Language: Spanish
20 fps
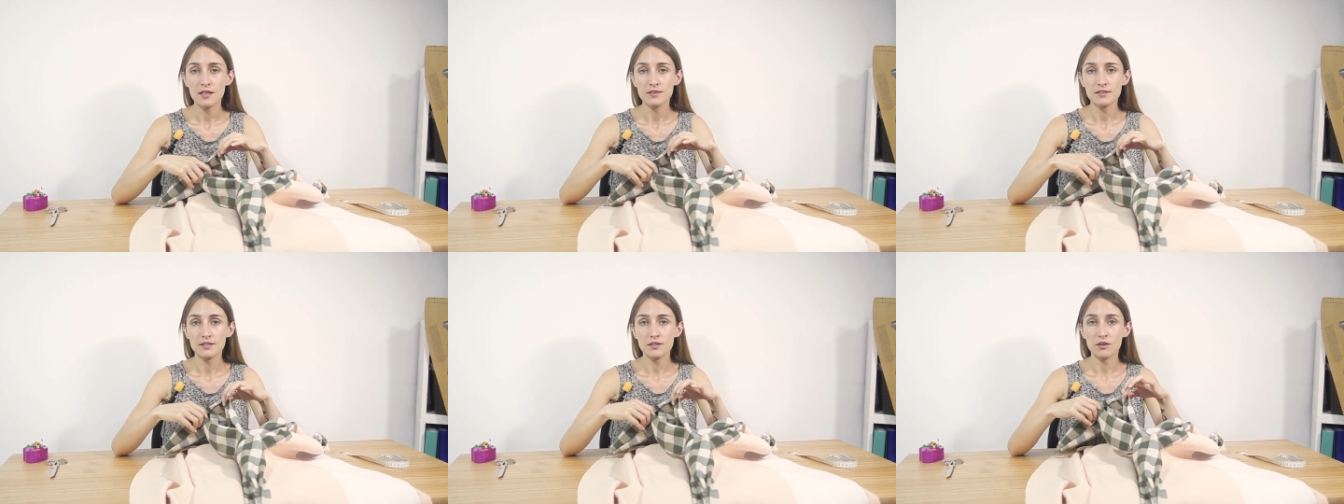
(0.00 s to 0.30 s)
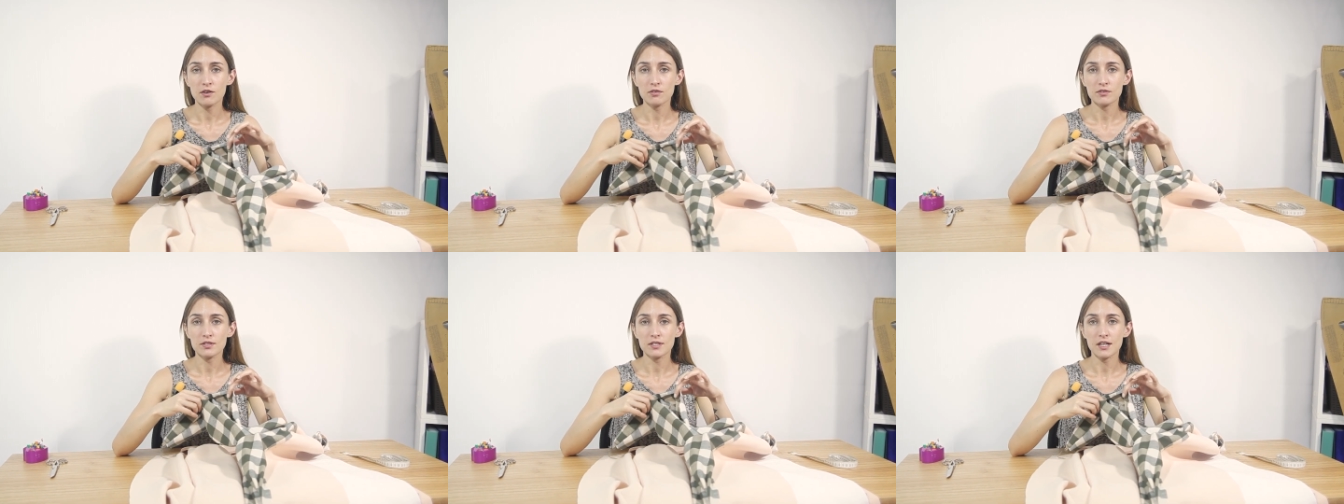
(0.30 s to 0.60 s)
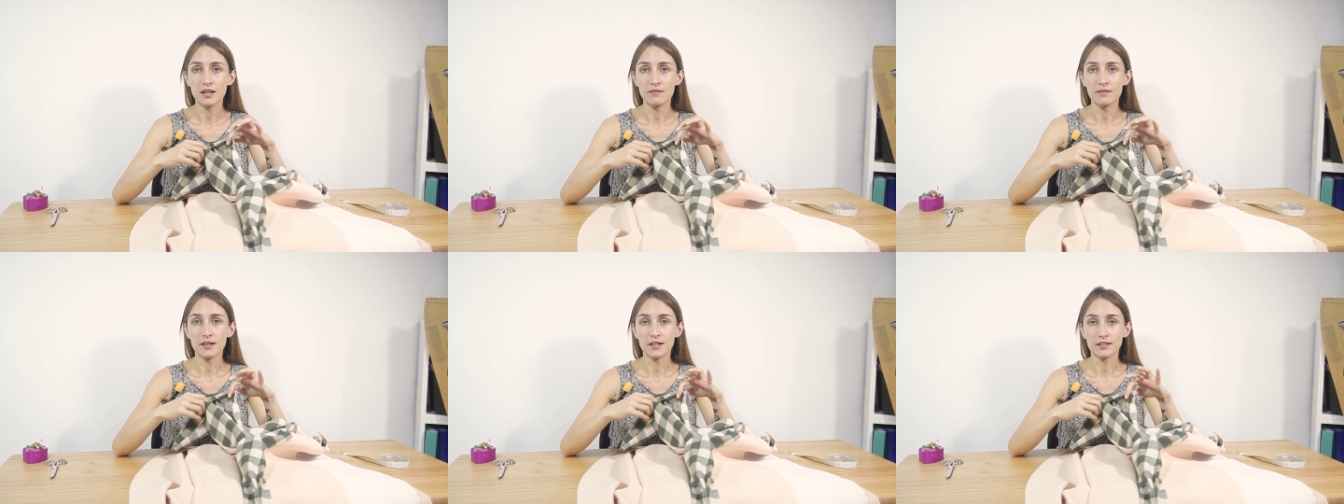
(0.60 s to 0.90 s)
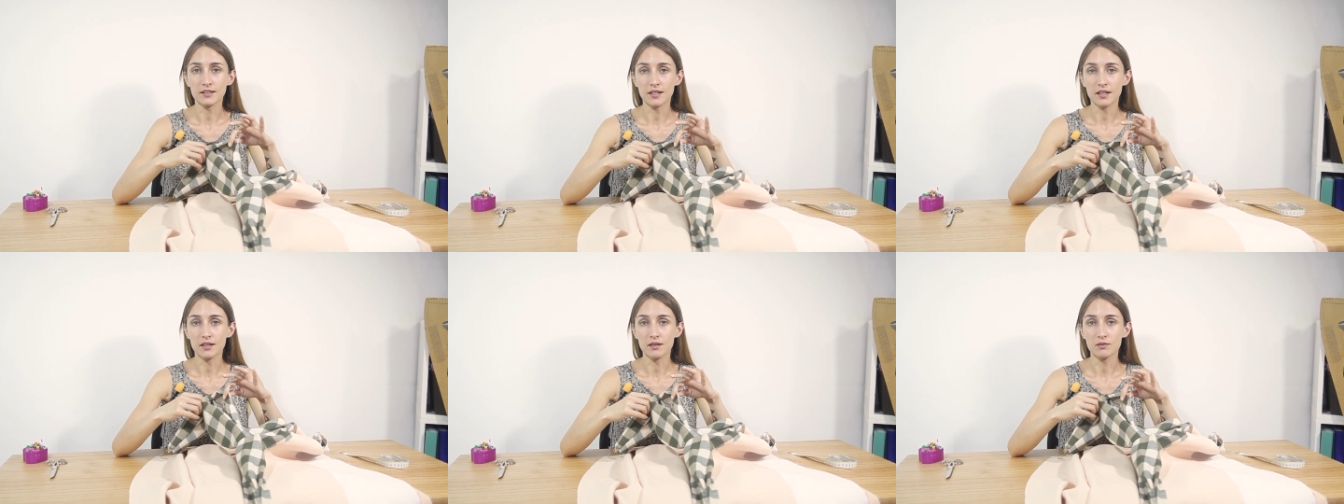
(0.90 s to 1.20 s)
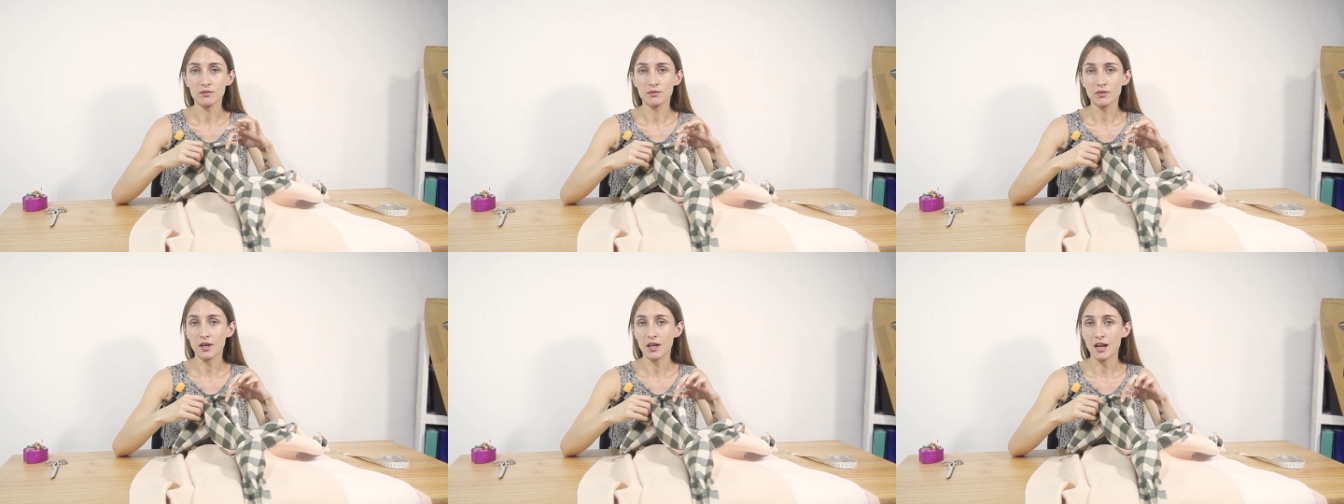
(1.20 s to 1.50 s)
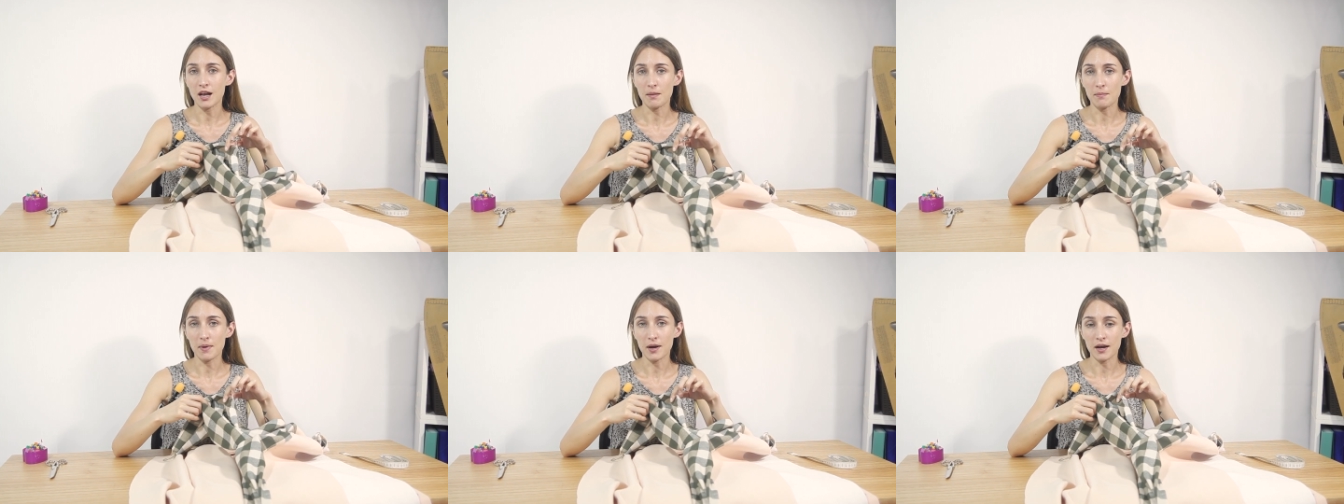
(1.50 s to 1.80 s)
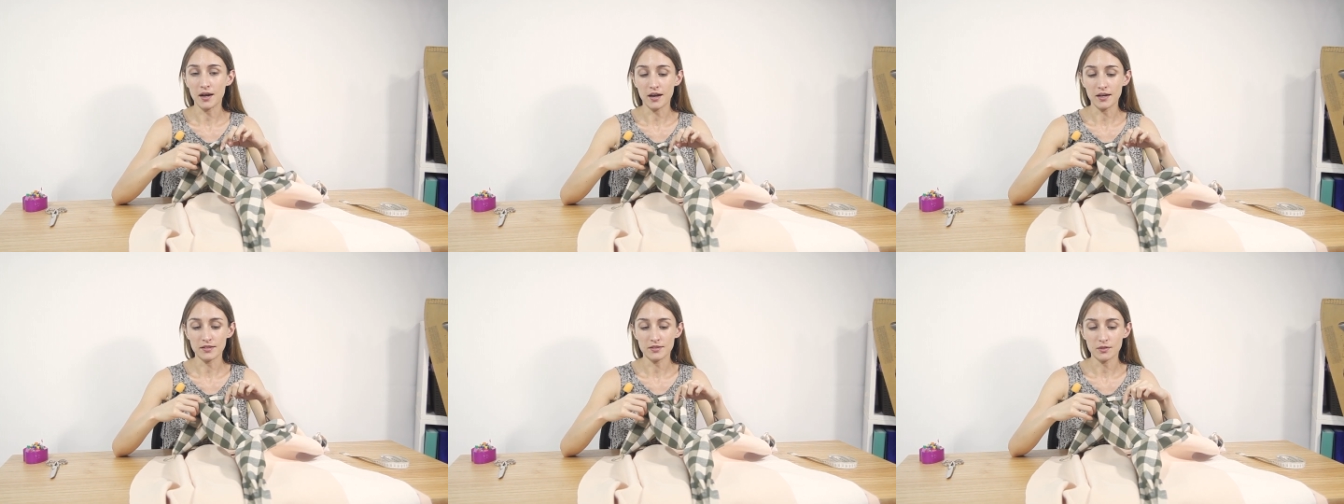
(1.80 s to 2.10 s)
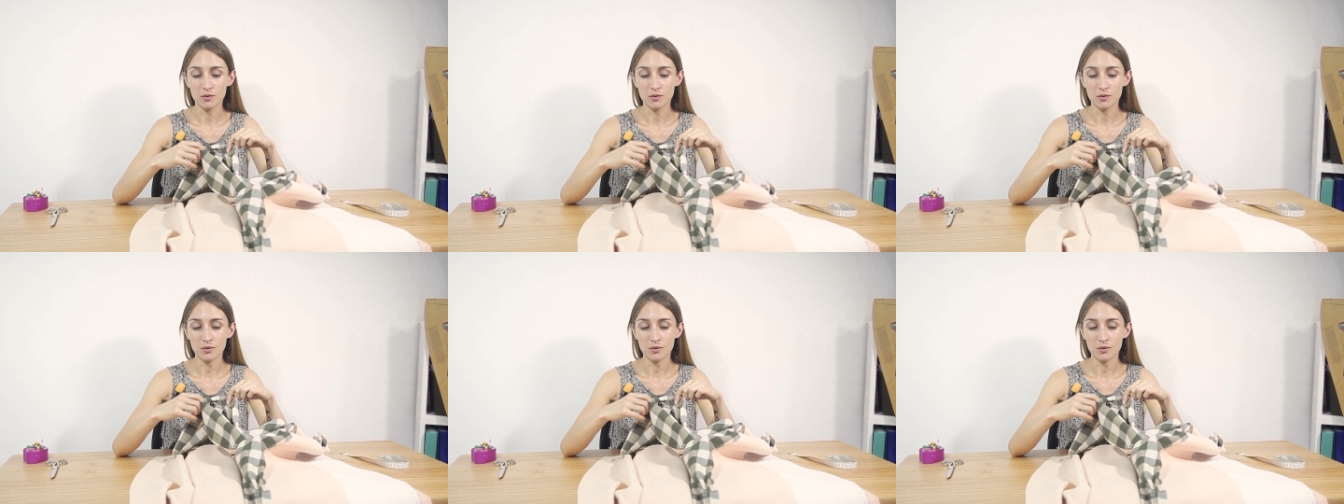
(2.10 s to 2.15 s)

sin coser abierta de una de las mangas,